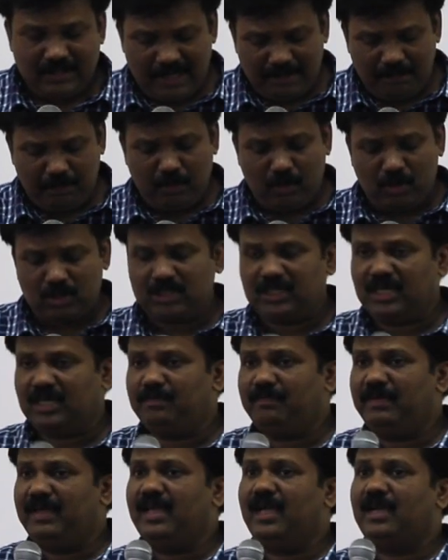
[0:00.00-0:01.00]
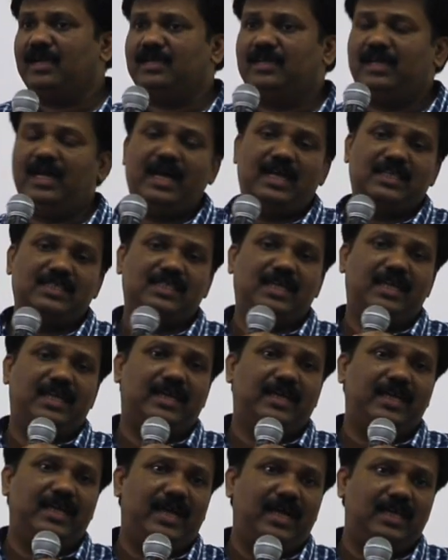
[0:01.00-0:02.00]
ये पोर्शन मैं खास
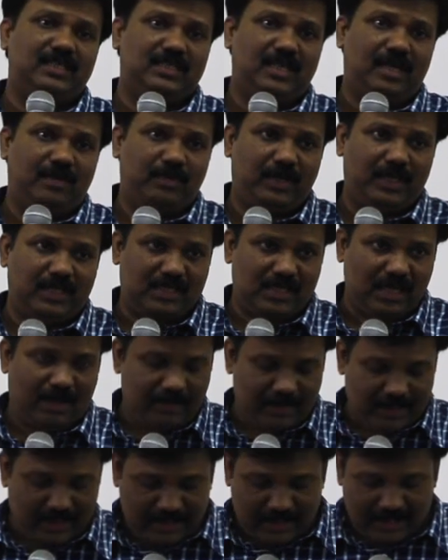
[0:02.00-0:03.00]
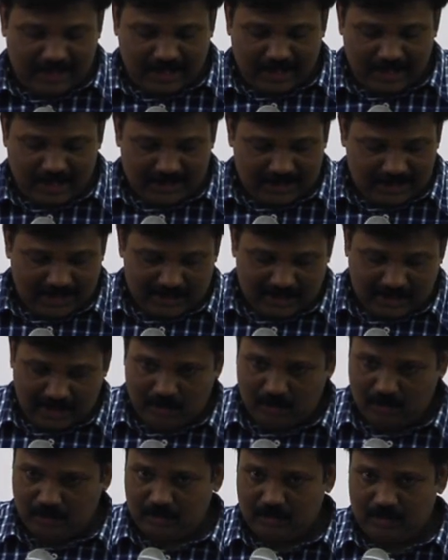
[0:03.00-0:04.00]
करके आज आपके सामने रखने के लिए चाहता
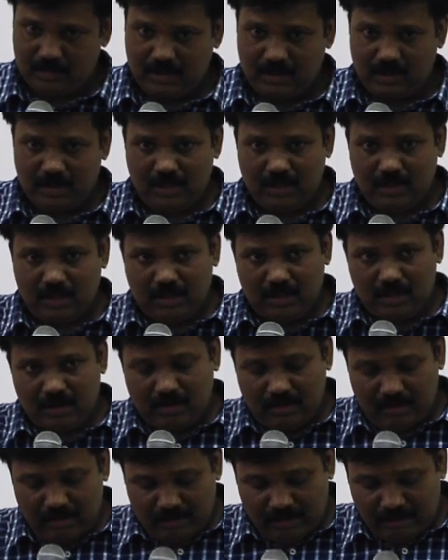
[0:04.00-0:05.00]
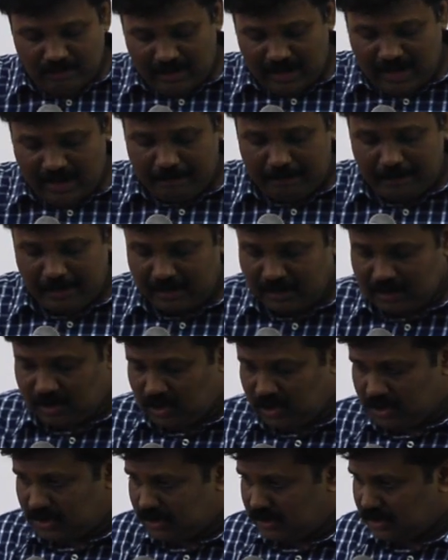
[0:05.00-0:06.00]
हूं वहां पर
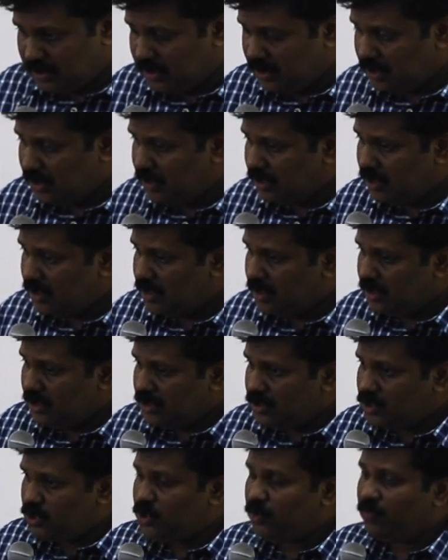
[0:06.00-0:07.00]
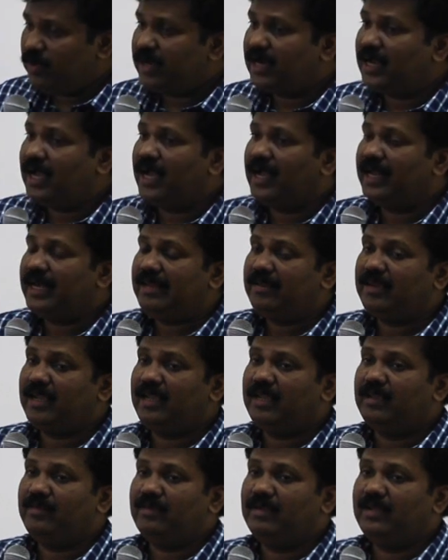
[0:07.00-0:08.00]
सुवर खाने
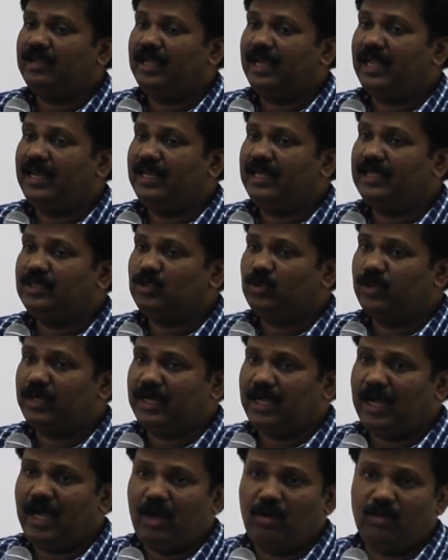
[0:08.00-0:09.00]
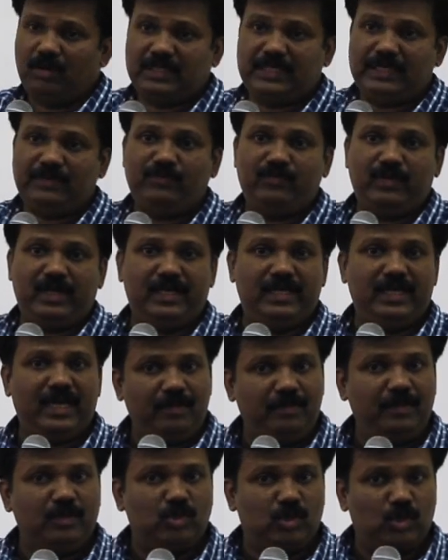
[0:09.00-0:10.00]
के लिए जो रखा हुआ था
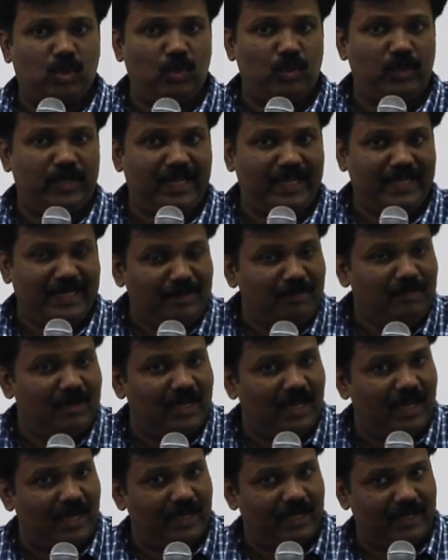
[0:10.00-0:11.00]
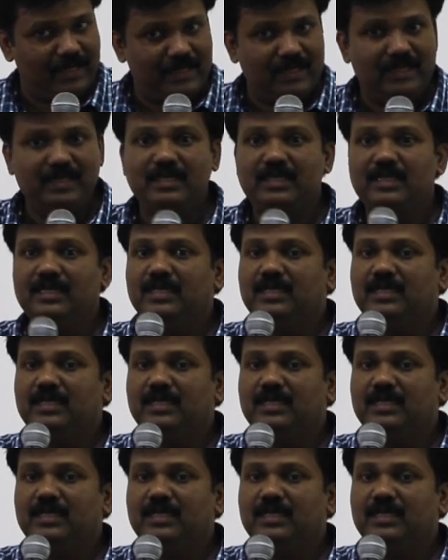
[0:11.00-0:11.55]
फलिया भी उसको नहीं मिला है